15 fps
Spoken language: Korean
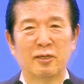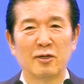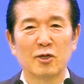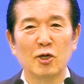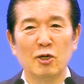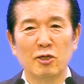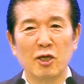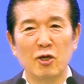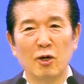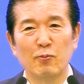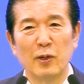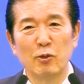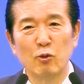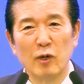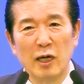그럴 때
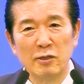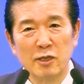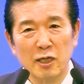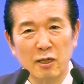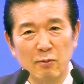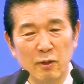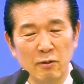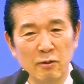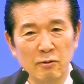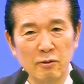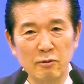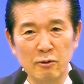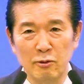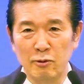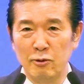옆에 누가 한 사람이
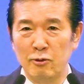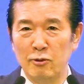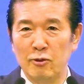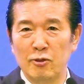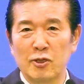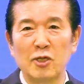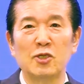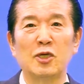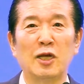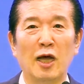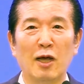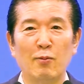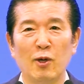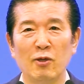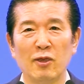이렇게
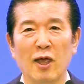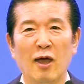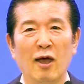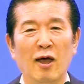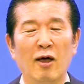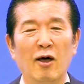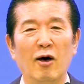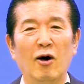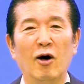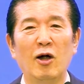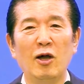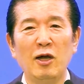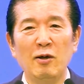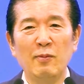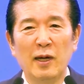지나가면
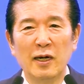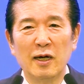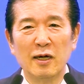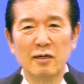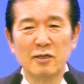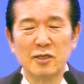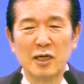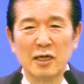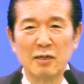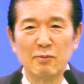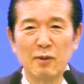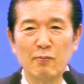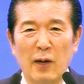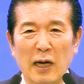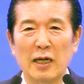얼마나 그
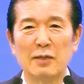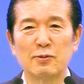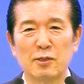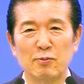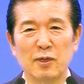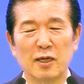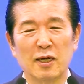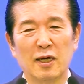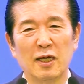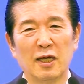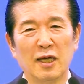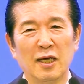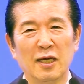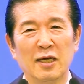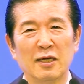사람이 반갑습니까?
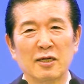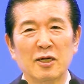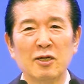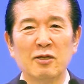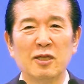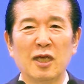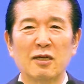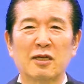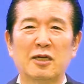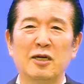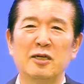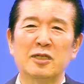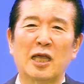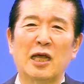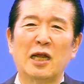그런데
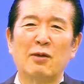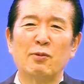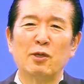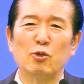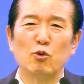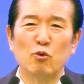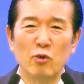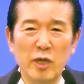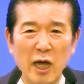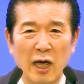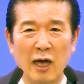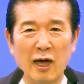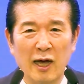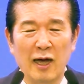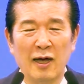그 사람이 누구냐?
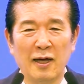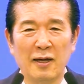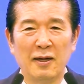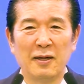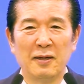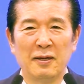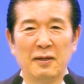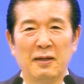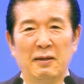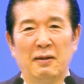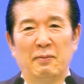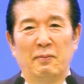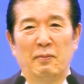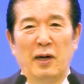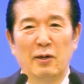
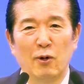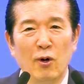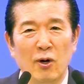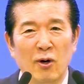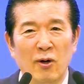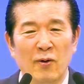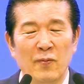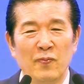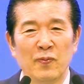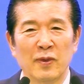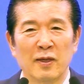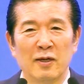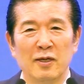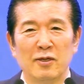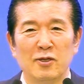바로
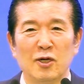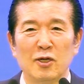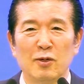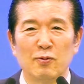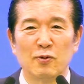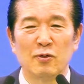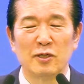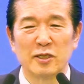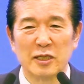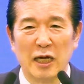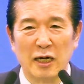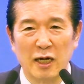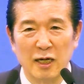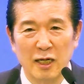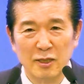여러분을
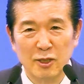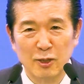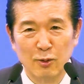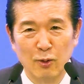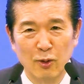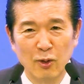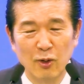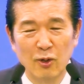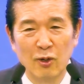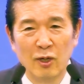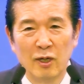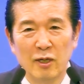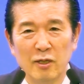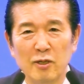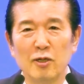사랑하시고
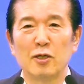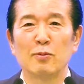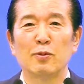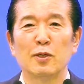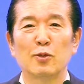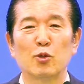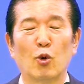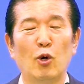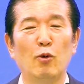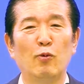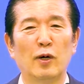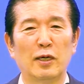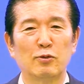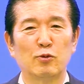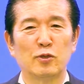여러분을
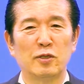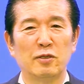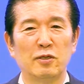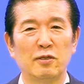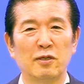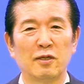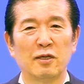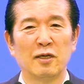돌보아 주시는